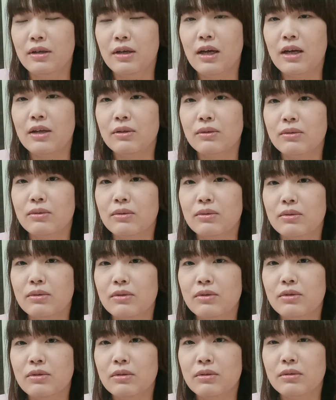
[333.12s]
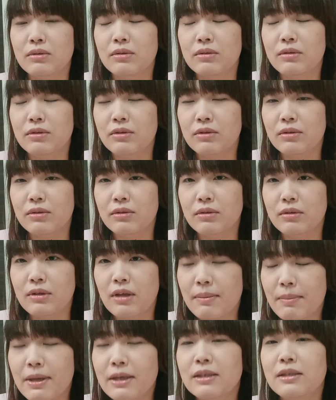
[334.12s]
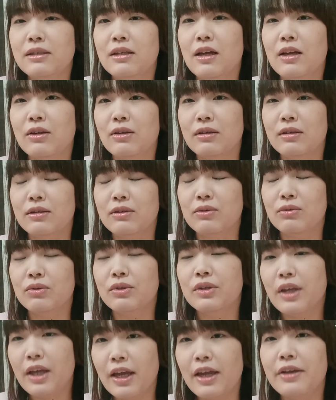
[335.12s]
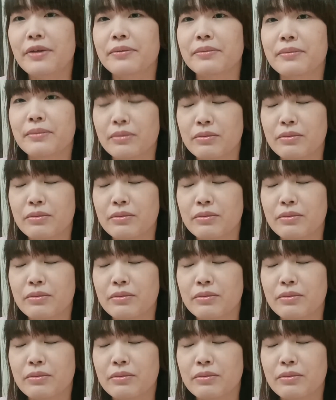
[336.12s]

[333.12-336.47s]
あの出ましたので、